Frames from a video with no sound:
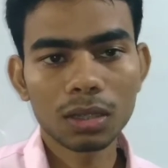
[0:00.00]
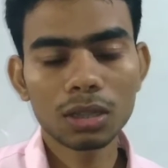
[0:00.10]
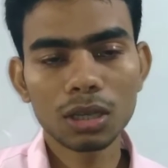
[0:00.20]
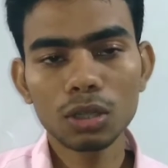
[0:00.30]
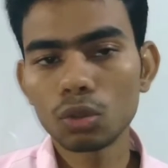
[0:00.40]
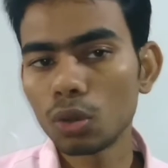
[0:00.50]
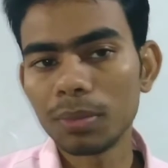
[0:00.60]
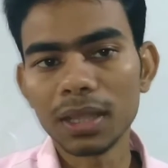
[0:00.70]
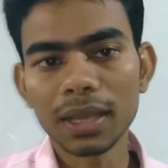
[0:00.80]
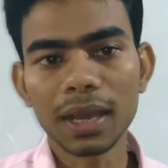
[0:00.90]
कितनी दो
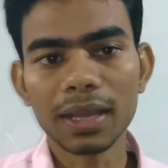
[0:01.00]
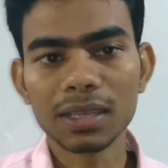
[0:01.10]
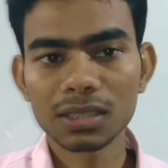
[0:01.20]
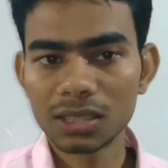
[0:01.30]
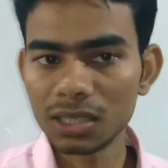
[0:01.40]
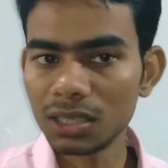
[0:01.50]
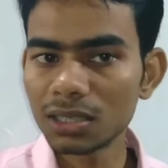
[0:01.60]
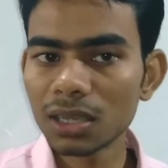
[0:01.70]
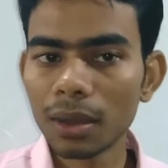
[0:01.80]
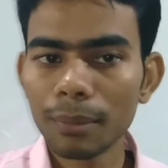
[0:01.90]
विधियां हैं
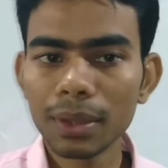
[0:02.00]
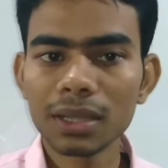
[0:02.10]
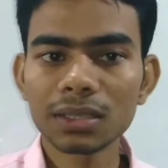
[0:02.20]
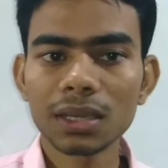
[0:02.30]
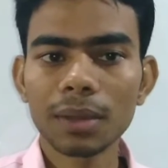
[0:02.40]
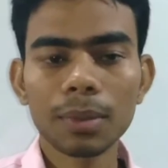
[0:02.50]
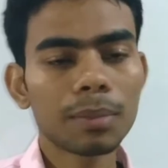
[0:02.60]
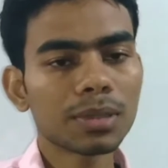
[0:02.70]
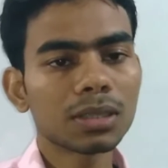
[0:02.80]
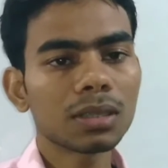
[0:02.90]
सीरीज कॉम्बिनेशन ऑफ
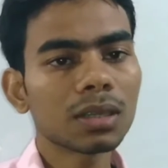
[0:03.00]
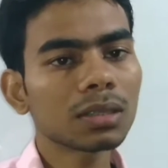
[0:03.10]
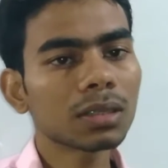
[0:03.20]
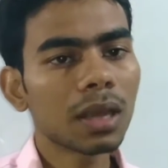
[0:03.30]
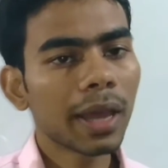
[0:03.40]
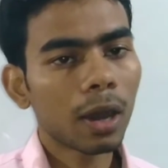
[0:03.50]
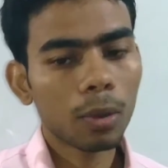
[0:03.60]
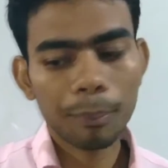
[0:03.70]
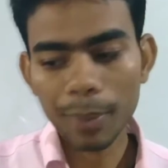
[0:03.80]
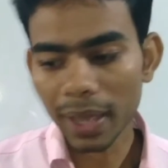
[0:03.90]
कैपेसिटर्स
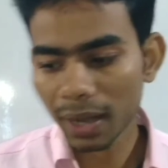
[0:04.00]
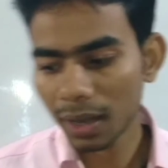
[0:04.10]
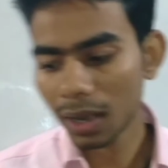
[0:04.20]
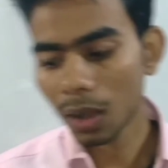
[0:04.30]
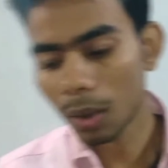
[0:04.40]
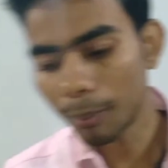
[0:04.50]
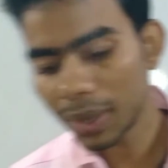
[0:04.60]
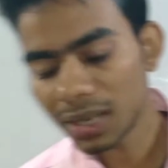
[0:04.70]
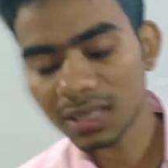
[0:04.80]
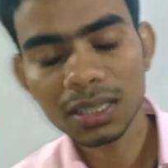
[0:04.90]
और पैरेलल
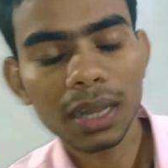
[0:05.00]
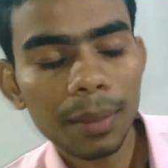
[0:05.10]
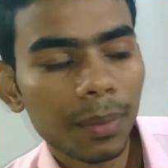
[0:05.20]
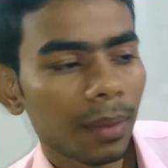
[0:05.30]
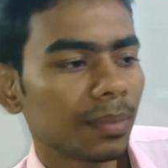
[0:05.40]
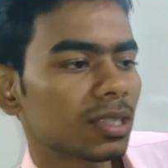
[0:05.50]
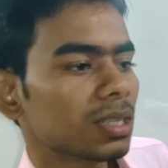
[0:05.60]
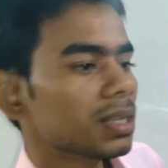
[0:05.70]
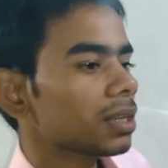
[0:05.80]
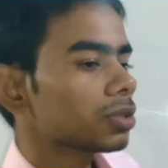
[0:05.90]
कॉम्बिनेशन ऑफ
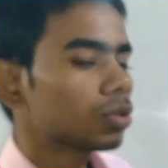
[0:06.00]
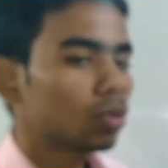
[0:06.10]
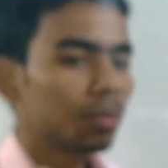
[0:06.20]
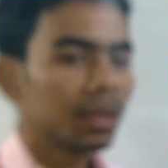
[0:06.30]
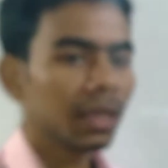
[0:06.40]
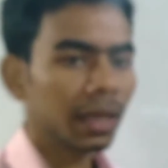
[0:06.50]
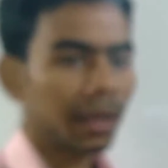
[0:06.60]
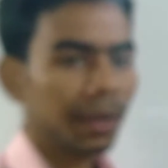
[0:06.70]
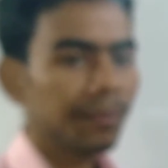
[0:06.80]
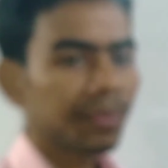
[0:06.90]
कैपेसिटर्स दो
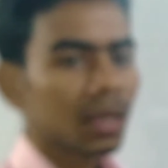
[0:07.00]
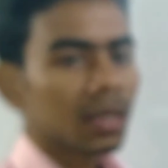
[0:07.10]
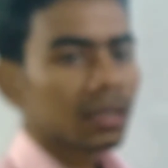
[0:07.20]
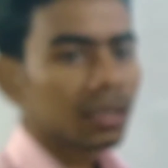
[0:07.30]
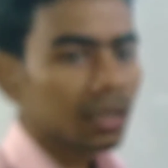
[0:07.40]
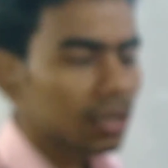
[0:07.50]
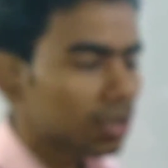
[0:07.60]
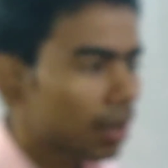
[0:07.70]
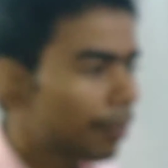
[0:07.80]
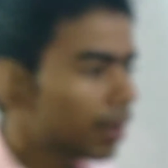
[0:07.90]
विधियां हैं
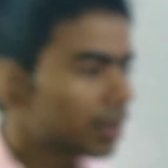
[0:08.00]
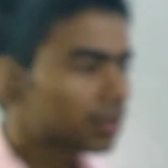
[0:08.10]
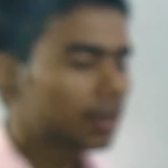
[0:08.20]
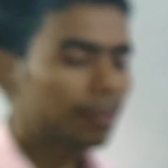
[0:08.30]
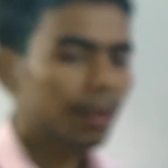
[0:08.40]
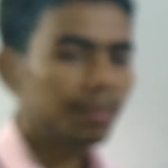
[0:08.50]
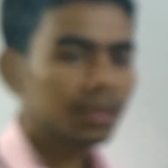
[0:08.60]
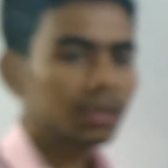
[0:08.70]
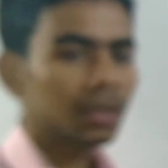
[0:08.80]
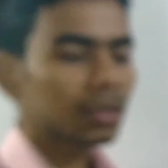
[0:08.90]
सीरीज कॉम्बिनेशन ऑफ
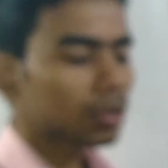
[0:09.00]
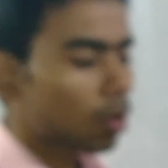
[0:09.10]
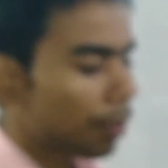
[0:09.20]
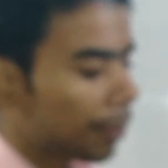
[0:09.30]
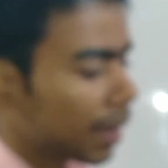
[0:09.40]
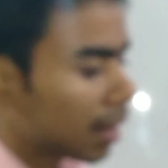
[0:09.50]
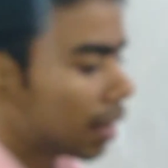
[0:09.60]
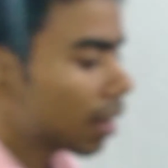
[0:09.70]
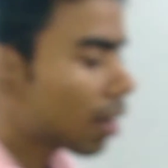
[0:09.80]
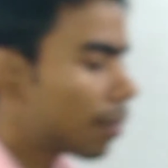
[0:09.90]
कैपेसिटर्स और
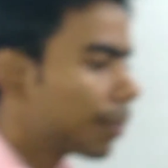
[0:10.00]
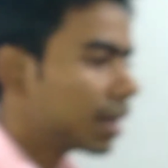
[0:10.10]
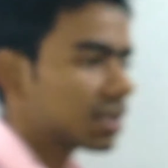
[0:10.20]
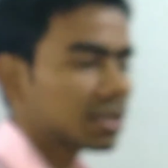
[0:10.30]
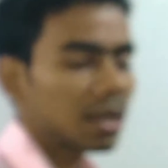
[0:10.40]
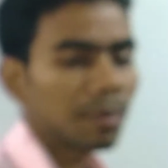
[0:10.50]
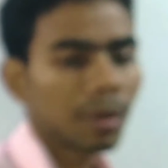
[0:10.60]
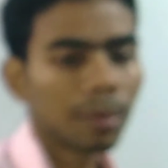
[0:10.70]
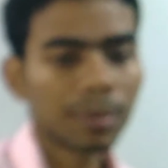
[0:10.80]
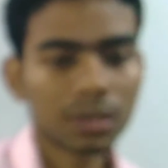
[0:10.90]
पैरेलल कॉम्बिनेशन ऑफ
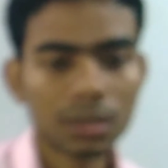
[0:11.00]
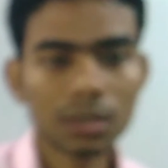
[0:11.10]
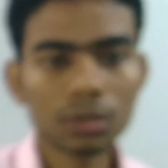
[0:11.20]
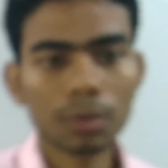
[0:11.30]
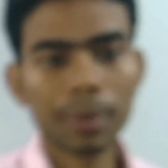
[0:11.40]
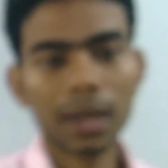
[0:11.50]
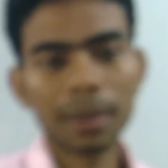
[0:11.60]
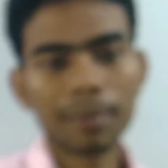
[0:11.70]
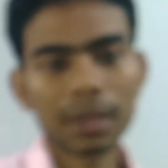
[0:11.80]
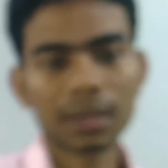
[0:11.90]
कैपेसिटर्स तो पहले
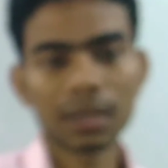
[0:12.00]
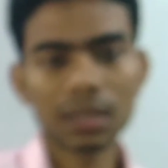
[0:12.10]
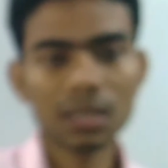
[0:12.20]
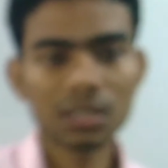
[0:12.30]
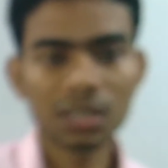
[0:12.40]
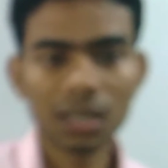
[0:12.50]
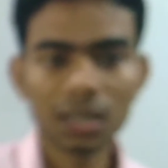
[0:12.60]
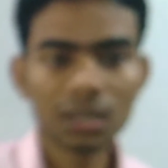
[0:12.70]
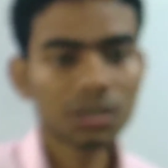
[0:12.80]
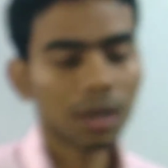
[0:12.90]
हम बात करते हैं
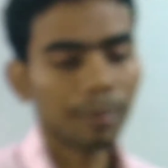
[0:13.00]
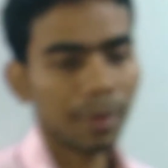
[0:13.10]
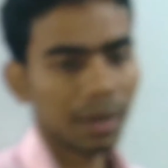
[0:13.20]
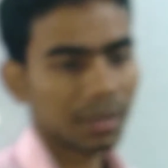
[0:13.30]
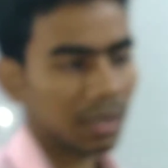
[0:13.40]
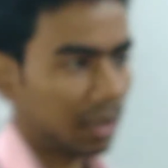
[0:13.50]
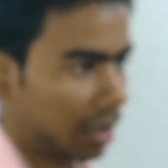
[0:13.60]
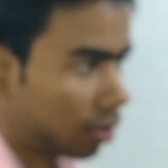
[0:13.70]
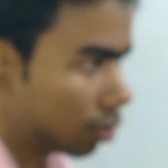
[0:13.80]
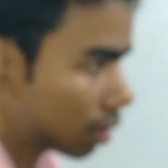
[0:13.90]
सीरीज कॉम्बिनेशन
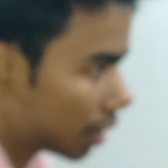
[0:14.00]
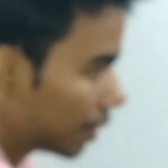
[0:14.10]
क्या होता